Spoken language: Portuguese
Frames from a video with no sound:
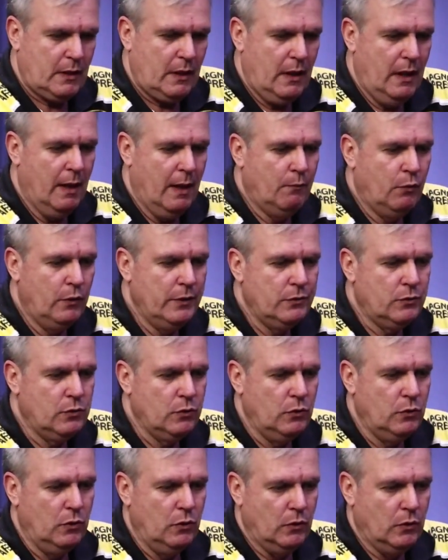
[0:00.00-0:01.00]
é
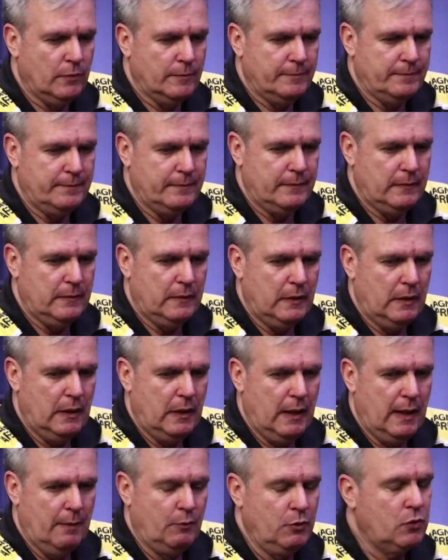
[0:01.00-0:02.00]
muito,
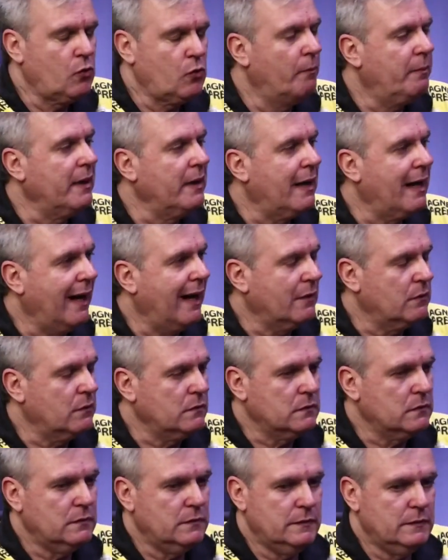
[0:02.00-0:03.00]
é muito complicado
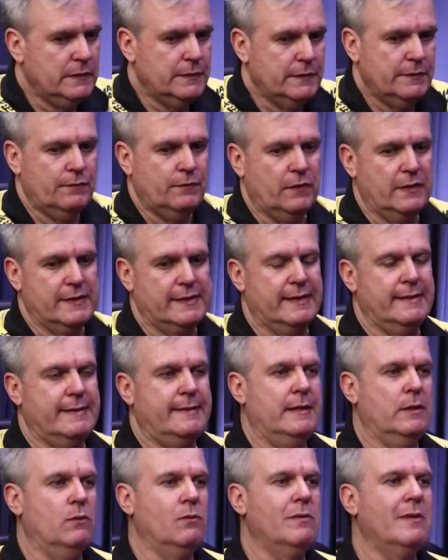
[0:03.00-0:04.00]
você
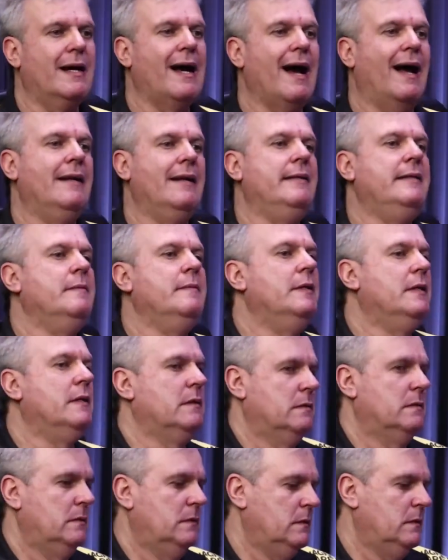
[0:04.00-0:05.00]
ter um calibre
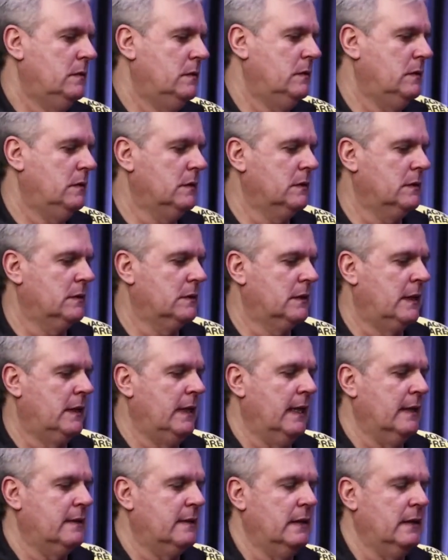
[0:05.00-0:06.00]
que
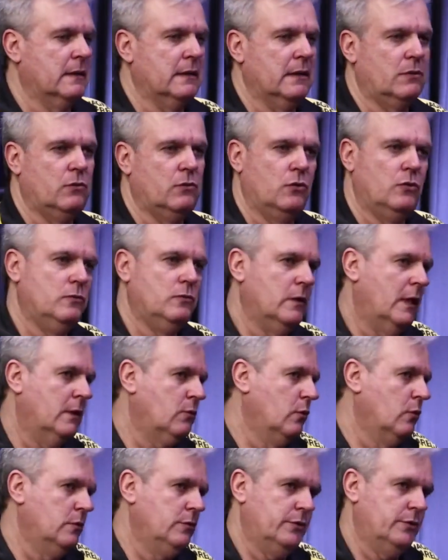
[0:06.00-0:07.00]
atenda a, todo, a
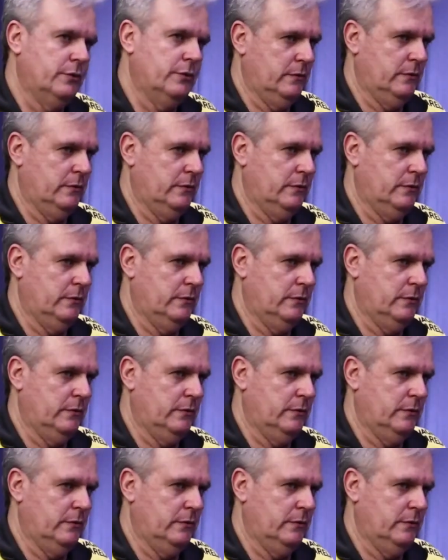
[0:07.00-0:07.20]
todos